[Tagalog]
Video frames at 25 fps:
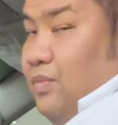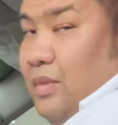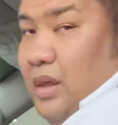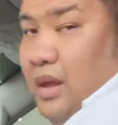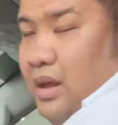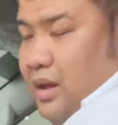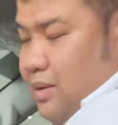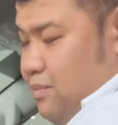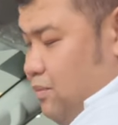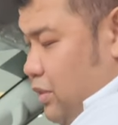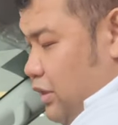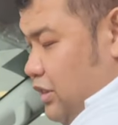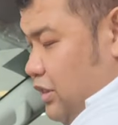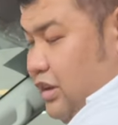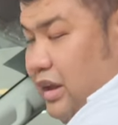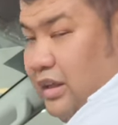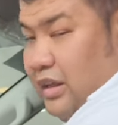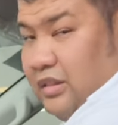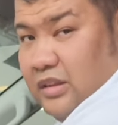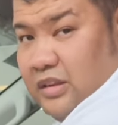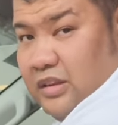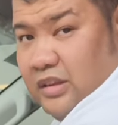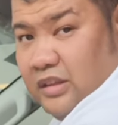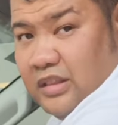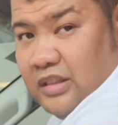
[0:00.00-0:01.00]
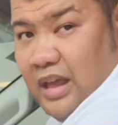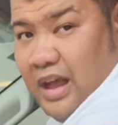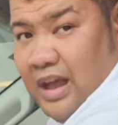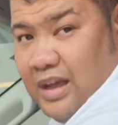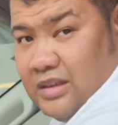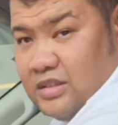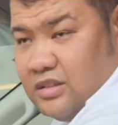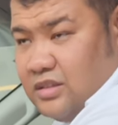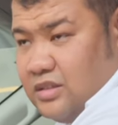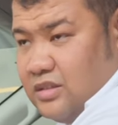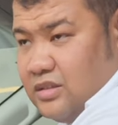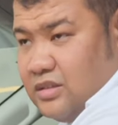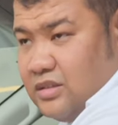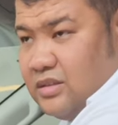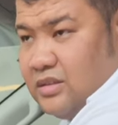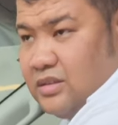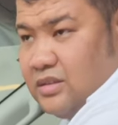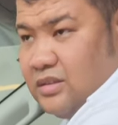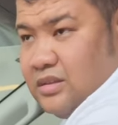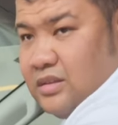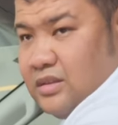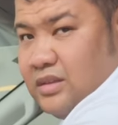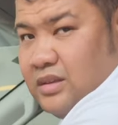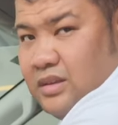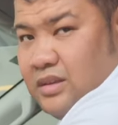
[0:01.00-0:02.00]
Um, pwede natin itaas
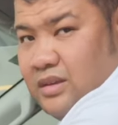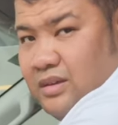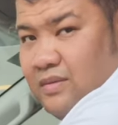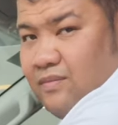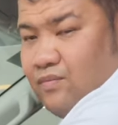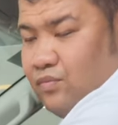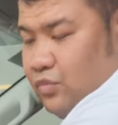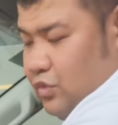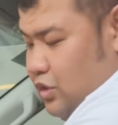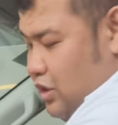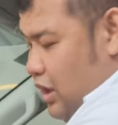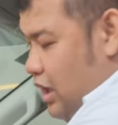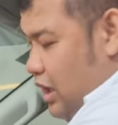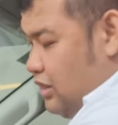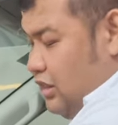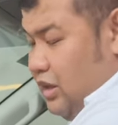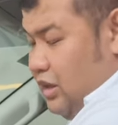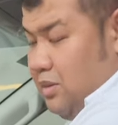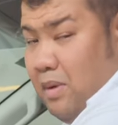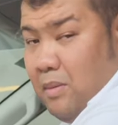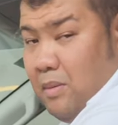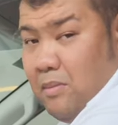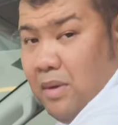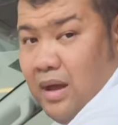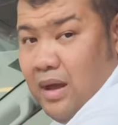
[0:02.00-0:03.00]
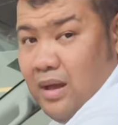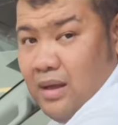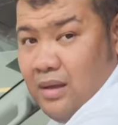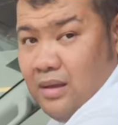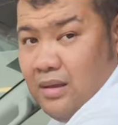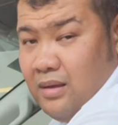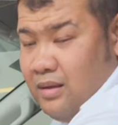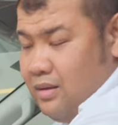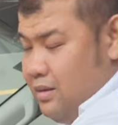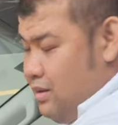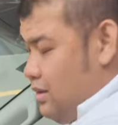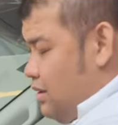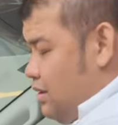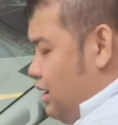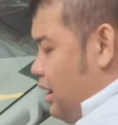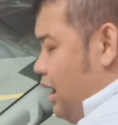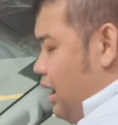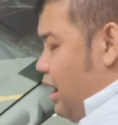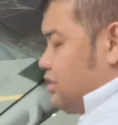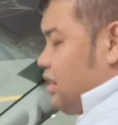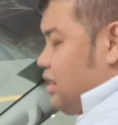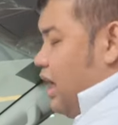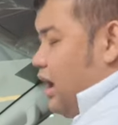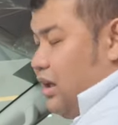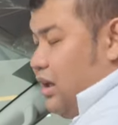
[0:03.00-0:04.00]
at ibaba,
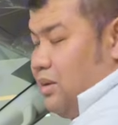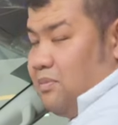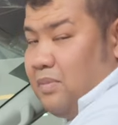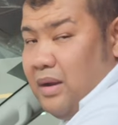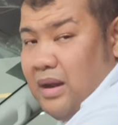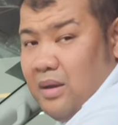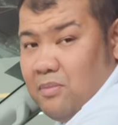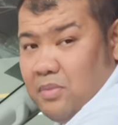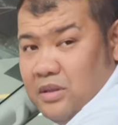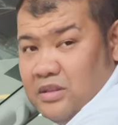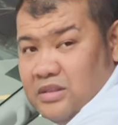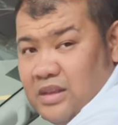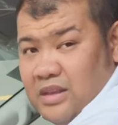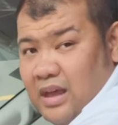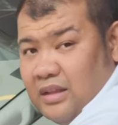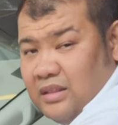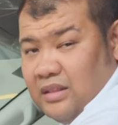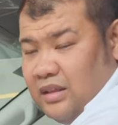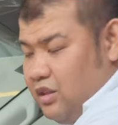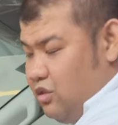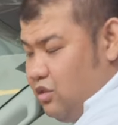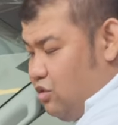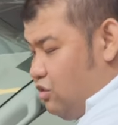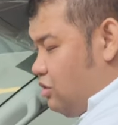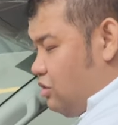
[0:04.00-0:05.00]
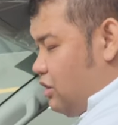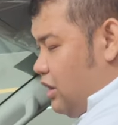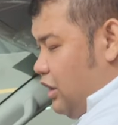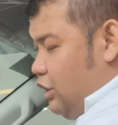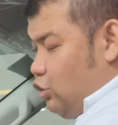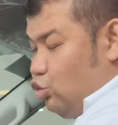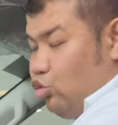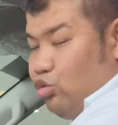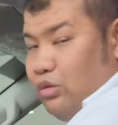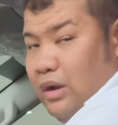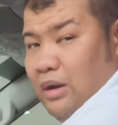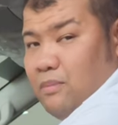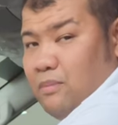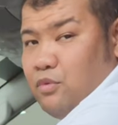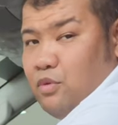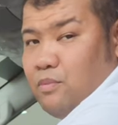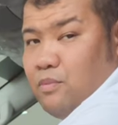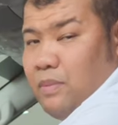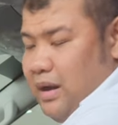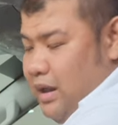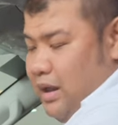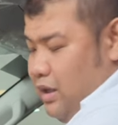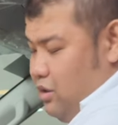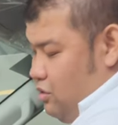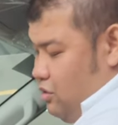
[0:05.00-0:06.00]
hatakin palapit sa atin or itulak po
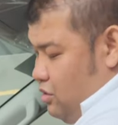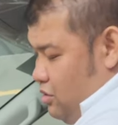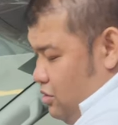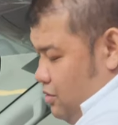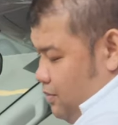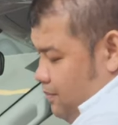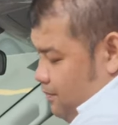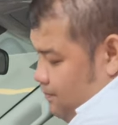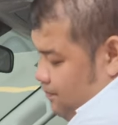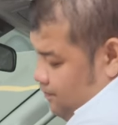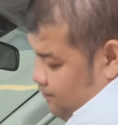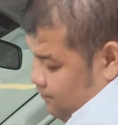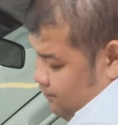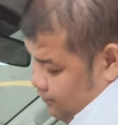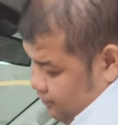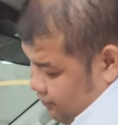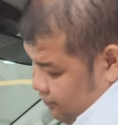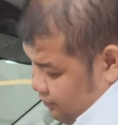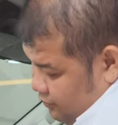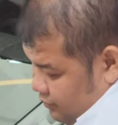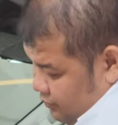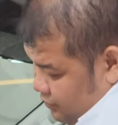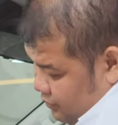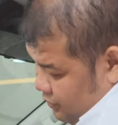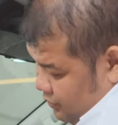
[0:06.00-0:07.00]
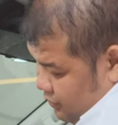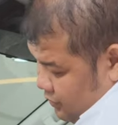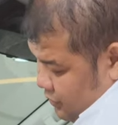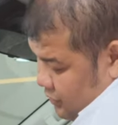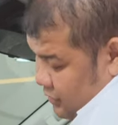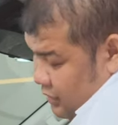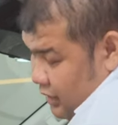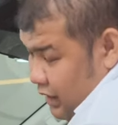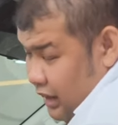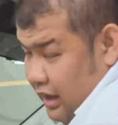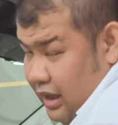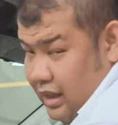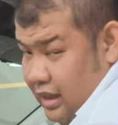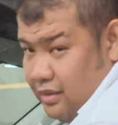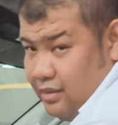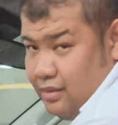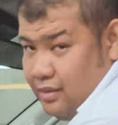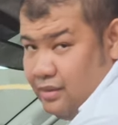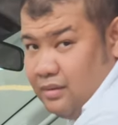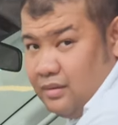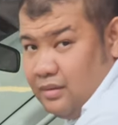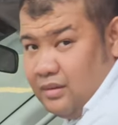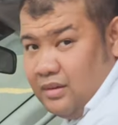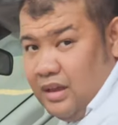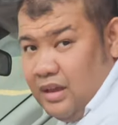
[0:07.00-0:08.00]
palayo. Ayan,
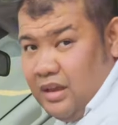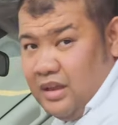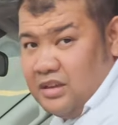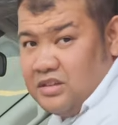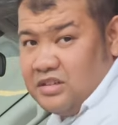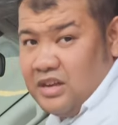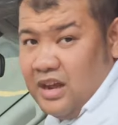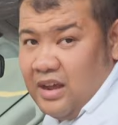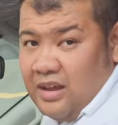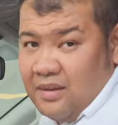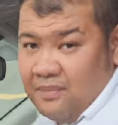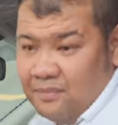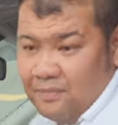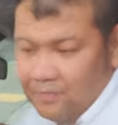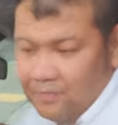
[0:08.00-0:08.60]
ganyan siya.